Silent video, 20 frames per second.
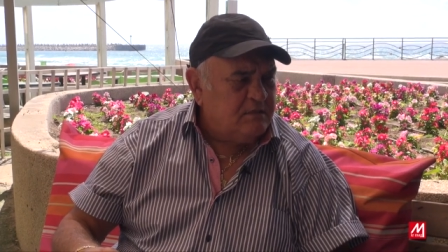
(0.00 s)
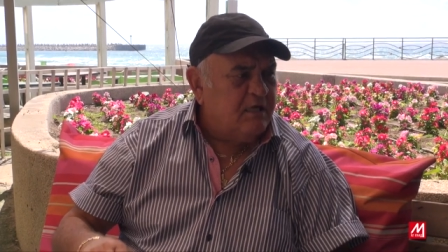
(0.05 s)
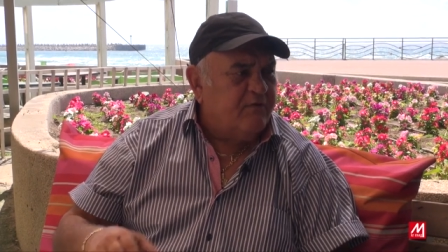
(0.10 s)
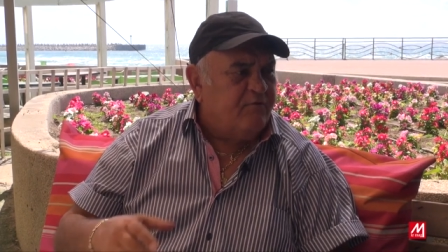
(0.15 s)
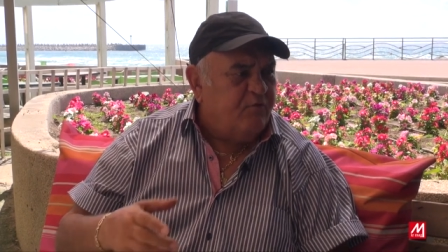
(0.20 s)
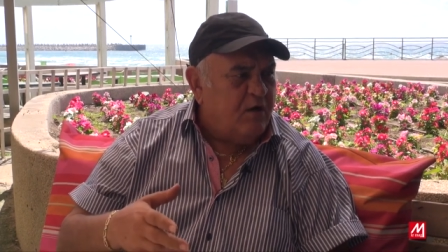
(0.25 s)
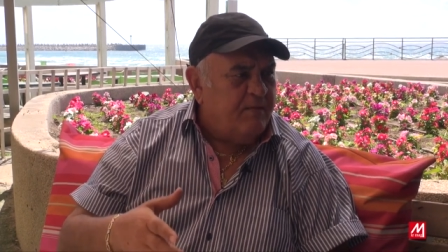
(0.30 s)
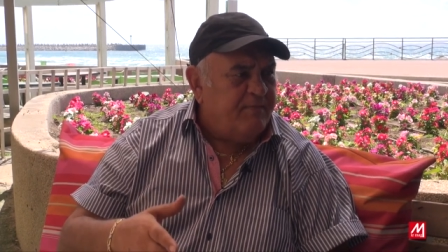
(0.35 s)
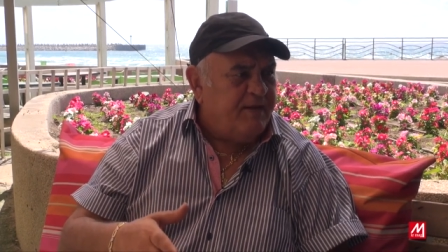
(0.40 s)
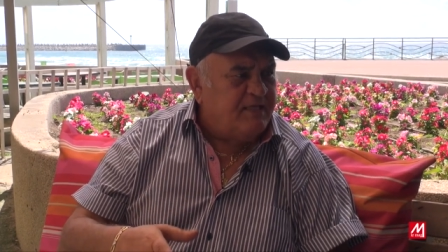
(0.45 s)

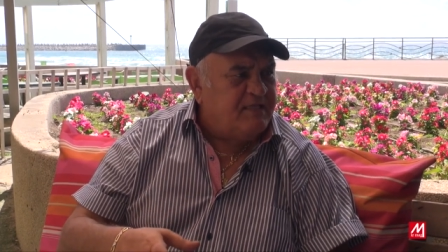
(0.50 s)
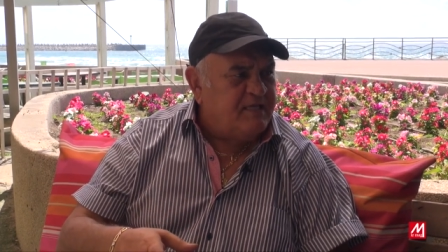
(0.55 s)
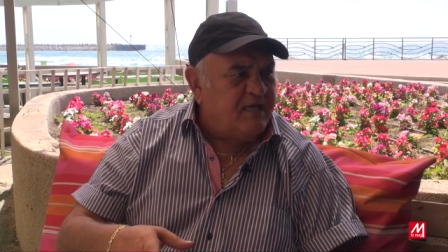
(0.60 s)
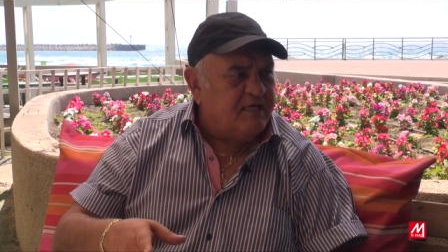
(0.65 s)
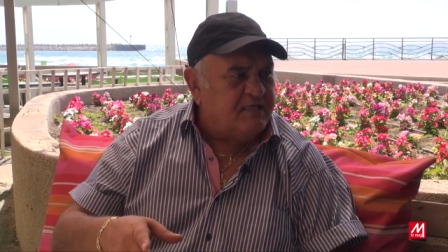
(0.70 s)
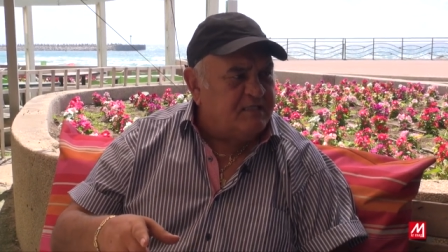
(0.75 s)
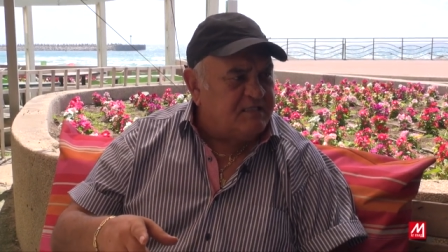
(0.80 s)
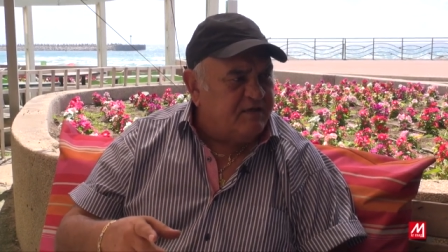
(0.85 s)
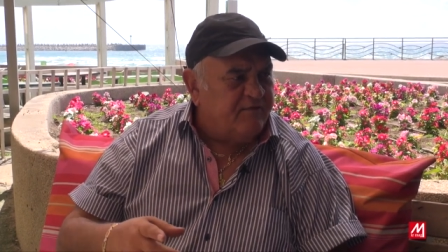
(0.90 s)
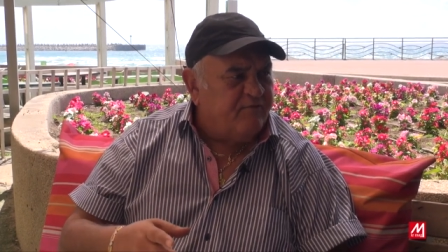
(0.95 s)
c'est que vous les,
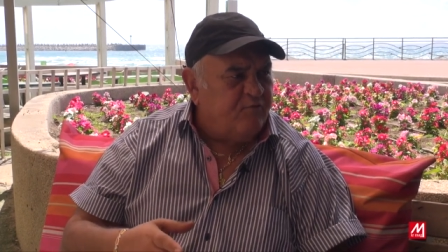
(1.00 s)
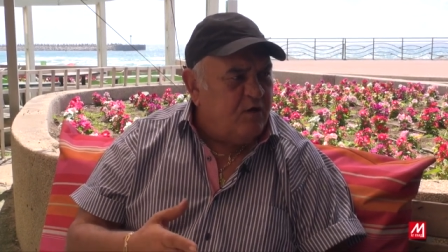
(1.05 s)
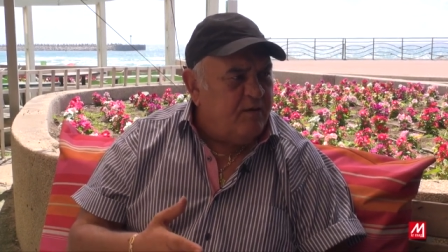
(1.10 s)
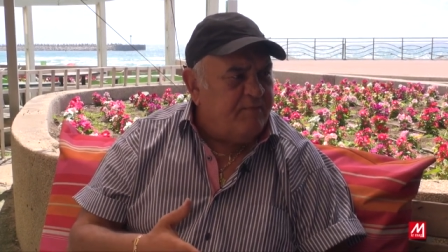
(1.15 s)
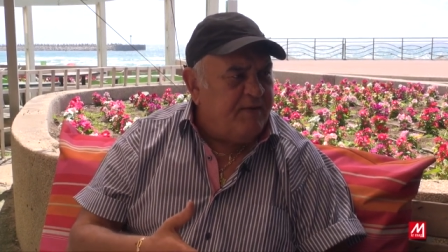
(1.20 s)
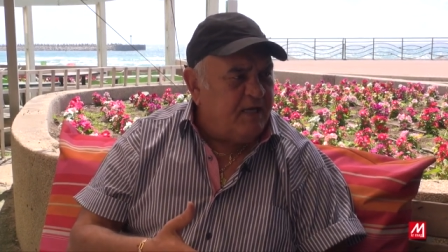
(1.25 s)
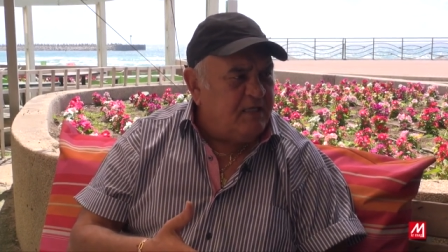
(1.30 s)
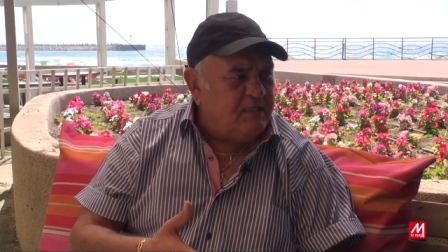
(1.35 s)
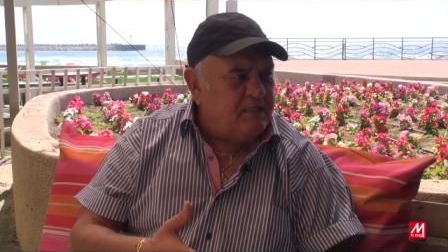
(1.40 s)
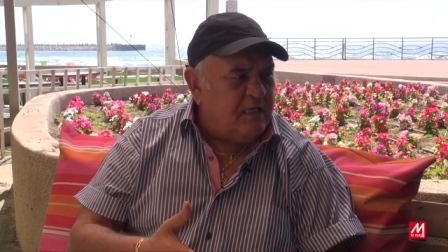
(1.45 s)

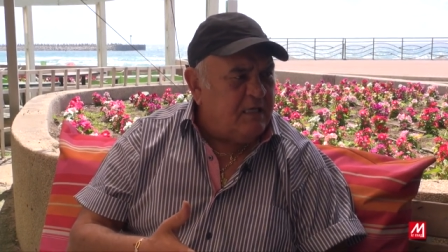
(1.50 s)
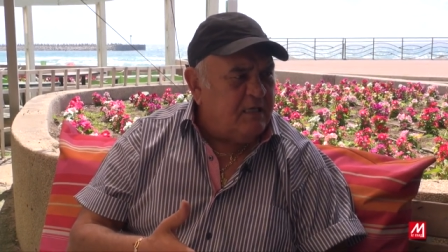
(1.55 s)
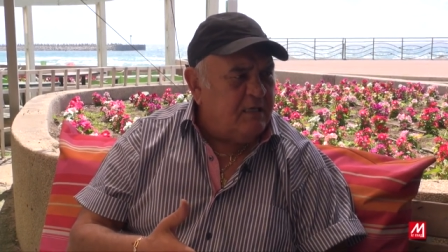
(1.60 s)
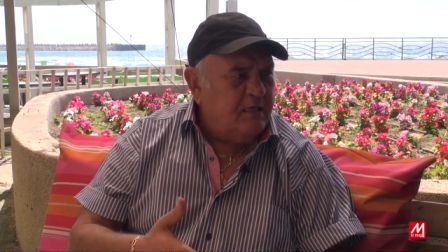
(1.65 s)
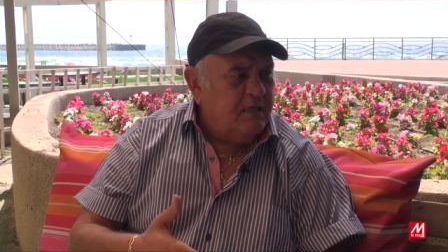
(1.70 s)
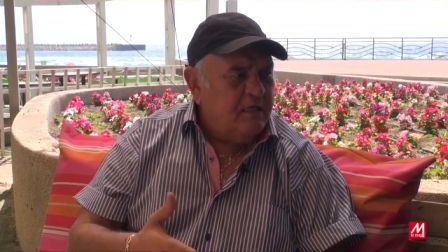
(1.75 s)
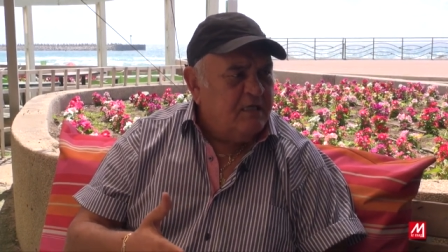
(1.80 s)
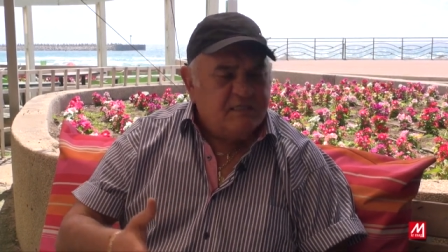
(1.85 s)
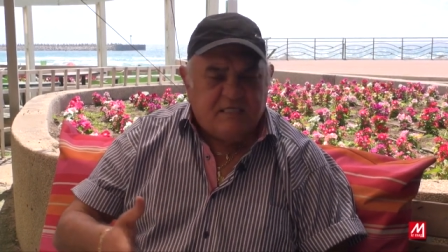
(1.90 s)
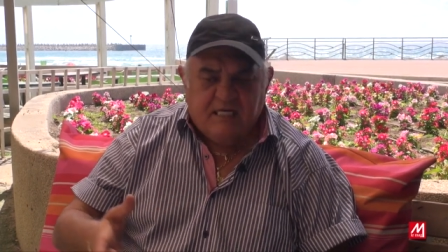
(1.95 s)
vous
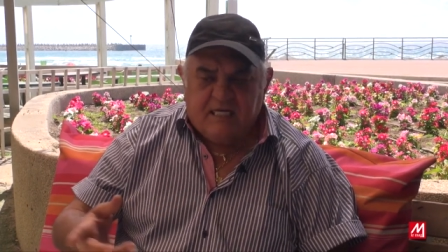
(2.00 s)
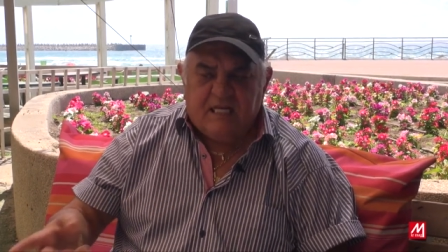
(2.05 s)
méritez.